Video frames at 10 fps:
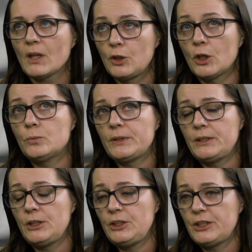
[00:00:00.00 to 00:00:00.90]
nią
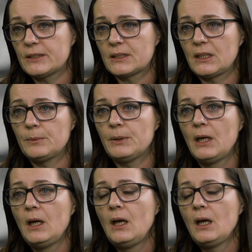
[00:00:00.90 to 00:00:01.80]
i, i dzieckiem,
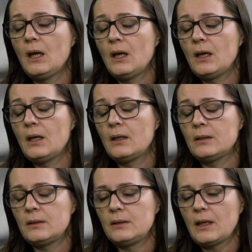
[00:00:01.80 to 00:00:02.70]
e,
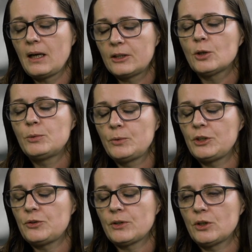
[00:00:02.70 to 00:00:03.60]
ale to był
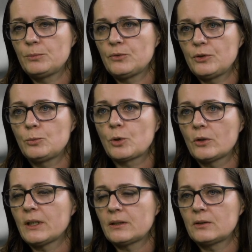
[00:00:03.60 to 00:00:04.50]
jej świadomy wybór,
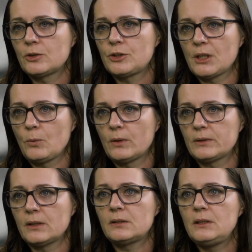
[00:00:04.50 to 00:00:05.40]
ona tego chciała,
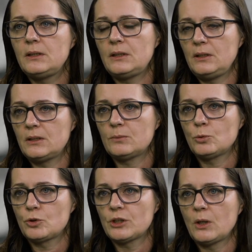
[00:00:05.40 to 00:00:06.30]
tak? Nikt jej nie
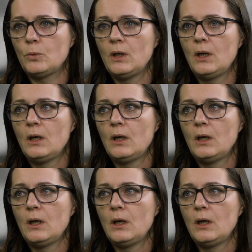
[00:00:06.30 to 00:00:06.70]
zmuszał